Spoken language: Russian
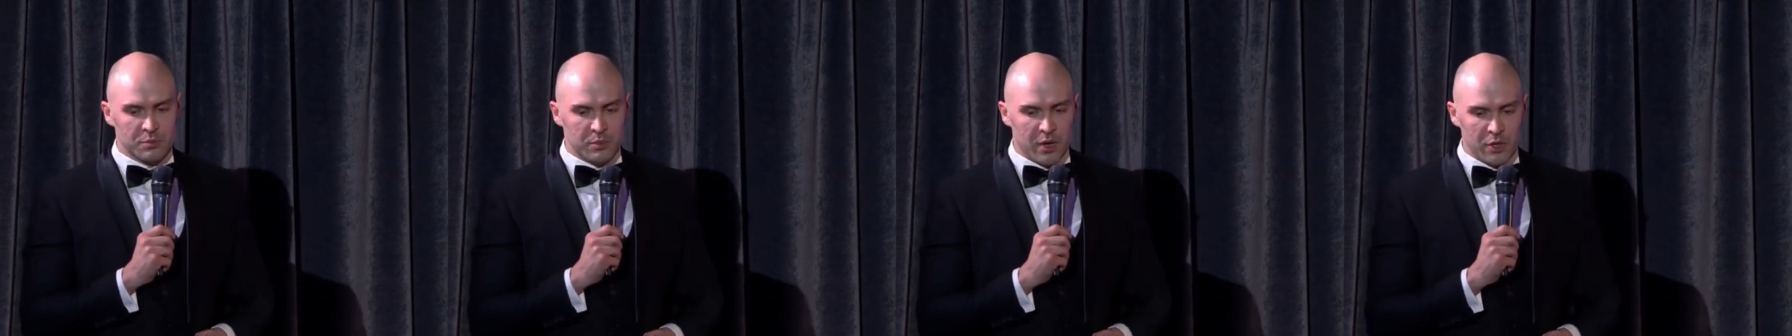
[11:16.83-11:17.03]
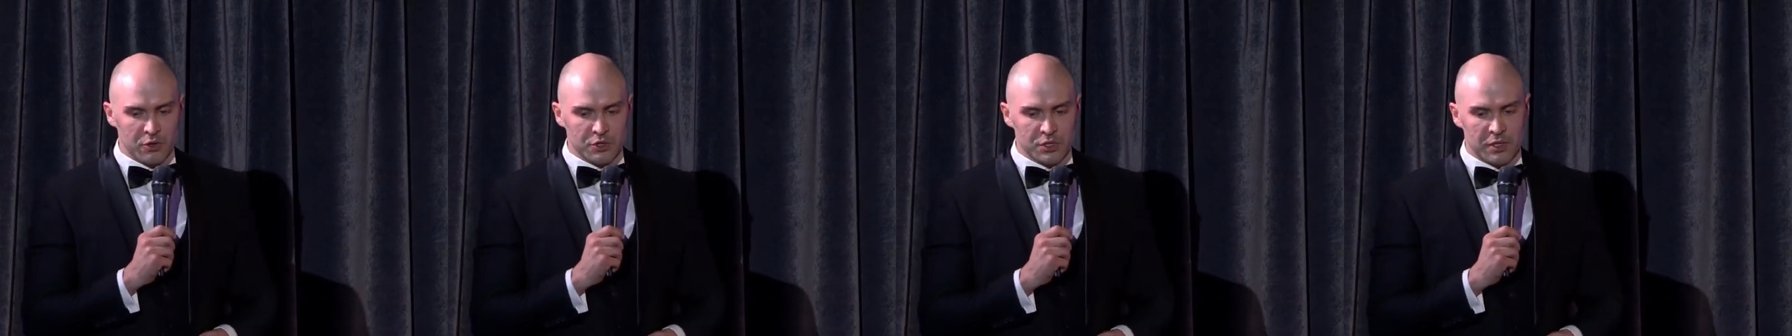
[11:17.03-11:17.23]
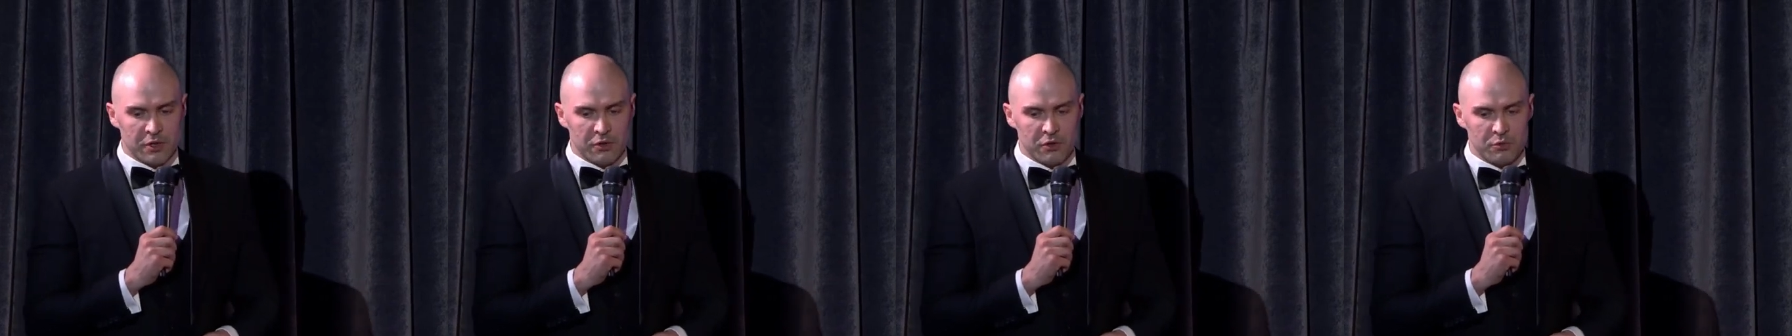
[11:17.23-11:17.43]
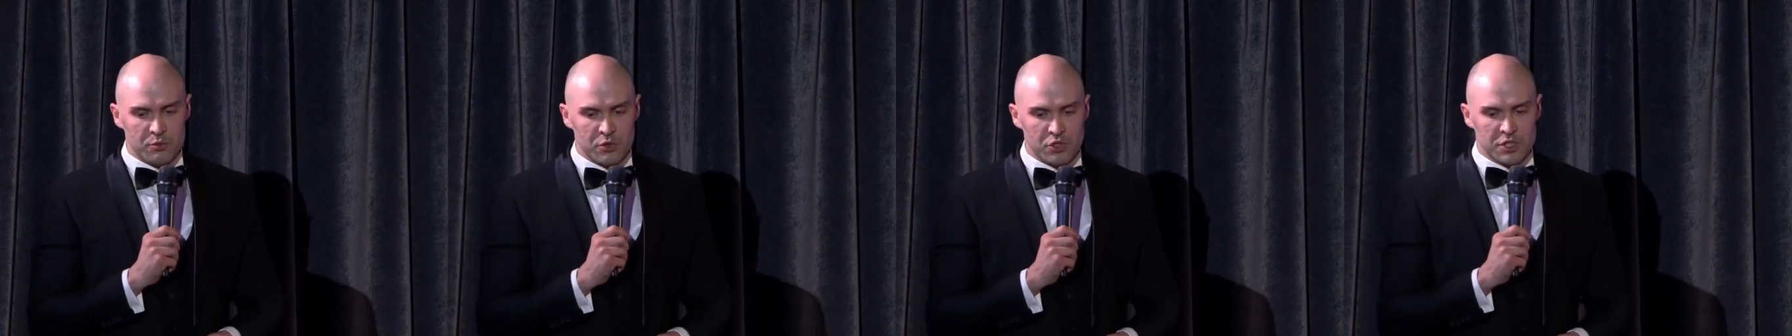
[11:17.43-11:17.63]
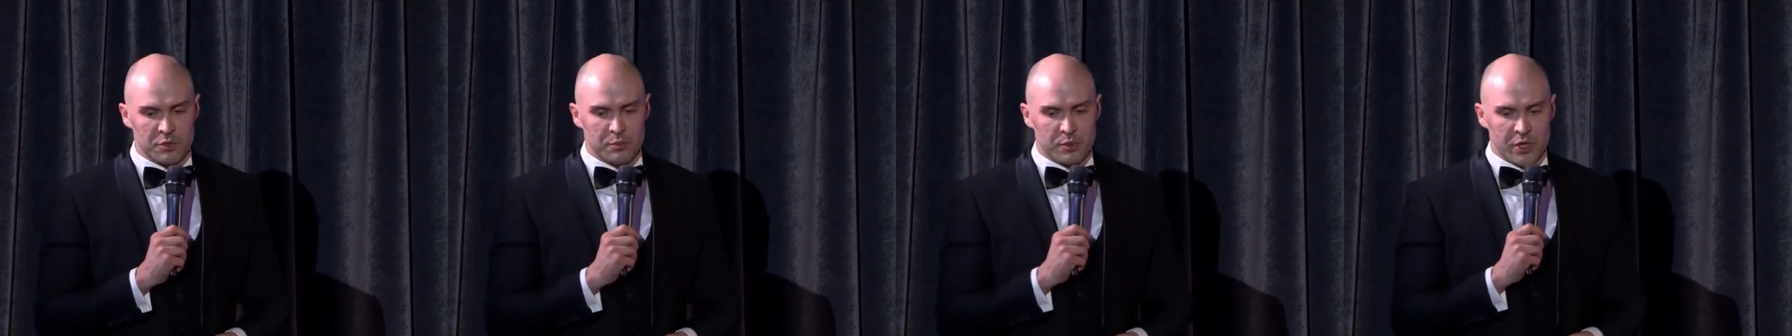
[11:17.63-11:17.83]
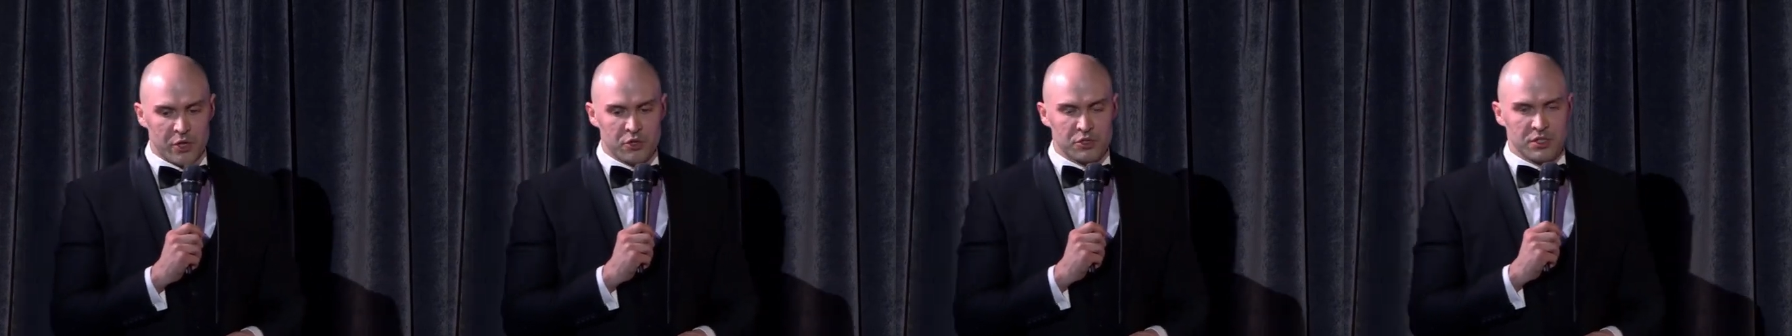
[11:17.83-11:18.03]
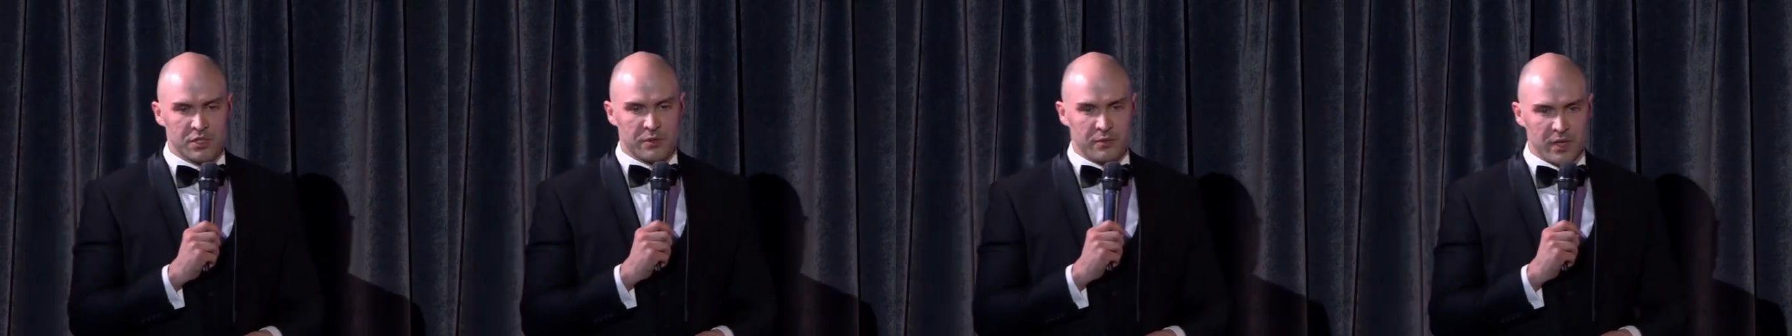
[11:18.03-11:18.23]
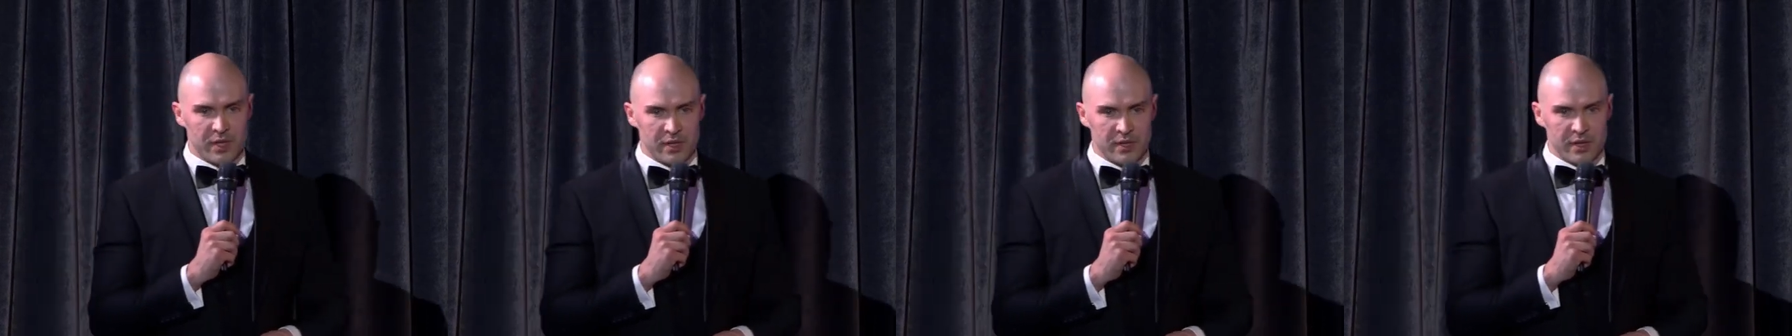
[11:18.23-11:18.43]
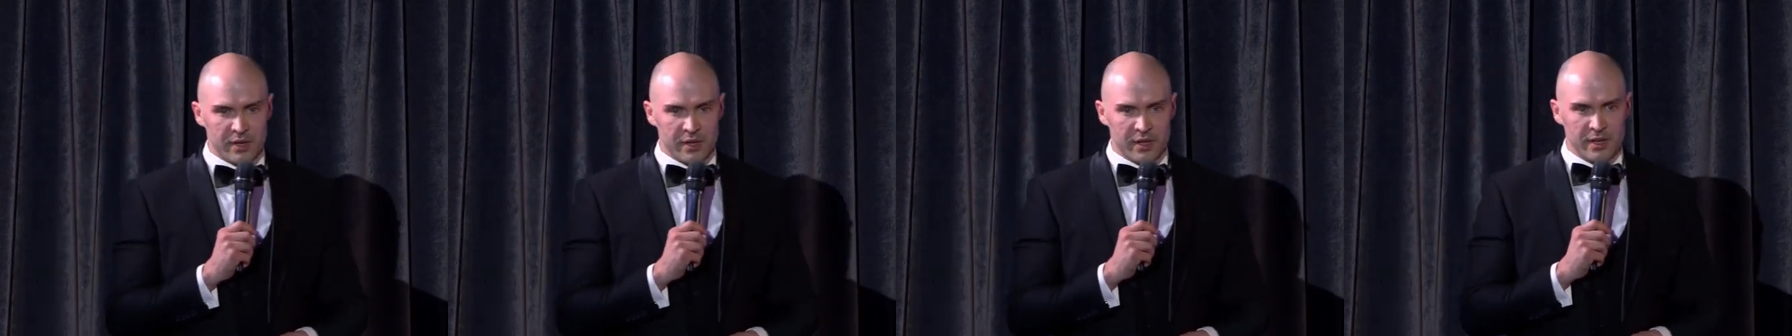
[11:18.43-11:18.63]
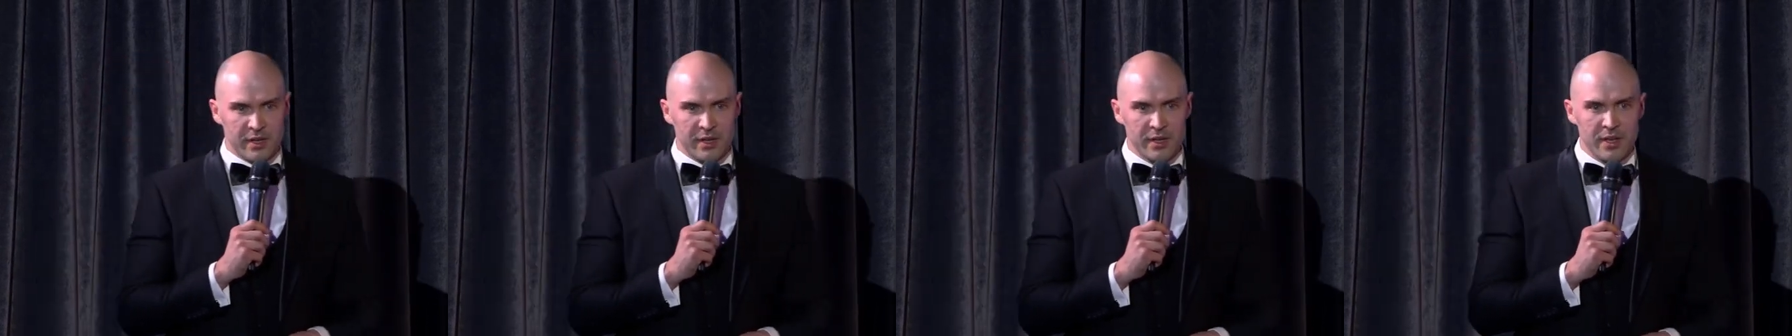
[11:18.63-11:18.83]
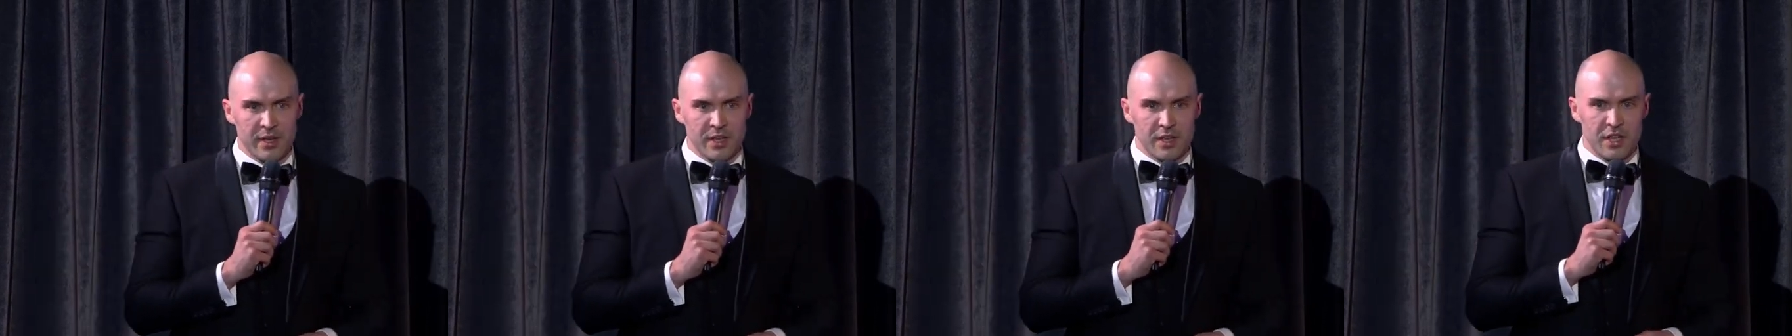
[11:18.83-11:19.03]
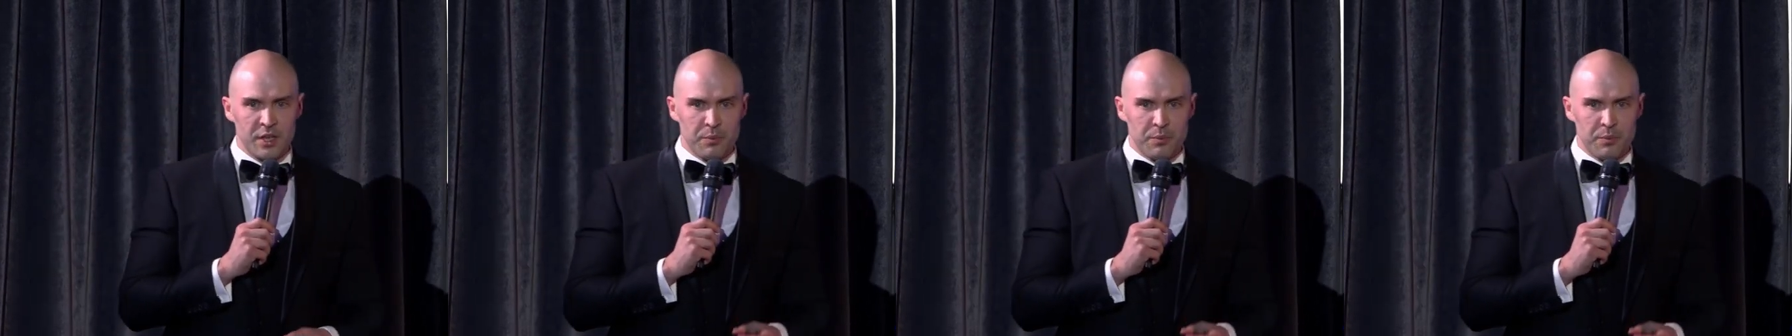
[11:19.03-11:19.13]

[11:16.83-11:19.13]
малой скуловой мышцы подаются две энергии и